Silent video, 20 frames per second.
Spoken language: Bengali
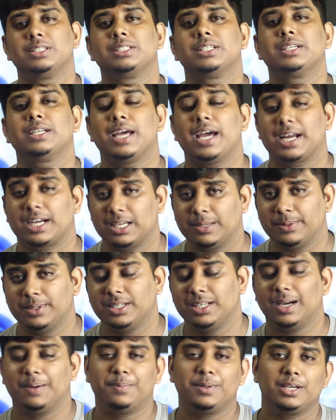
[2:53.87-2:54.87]
রিসেন্ট
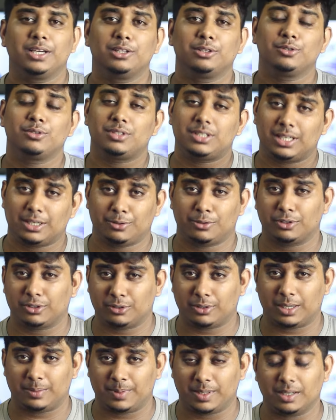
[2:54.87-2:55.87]
অ্যাক্টিভিটি আপনি কিন্তু চেক
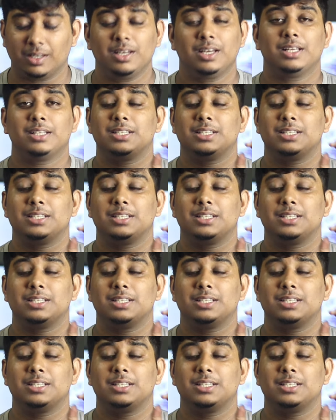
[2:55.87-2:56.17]
করতে পারবেন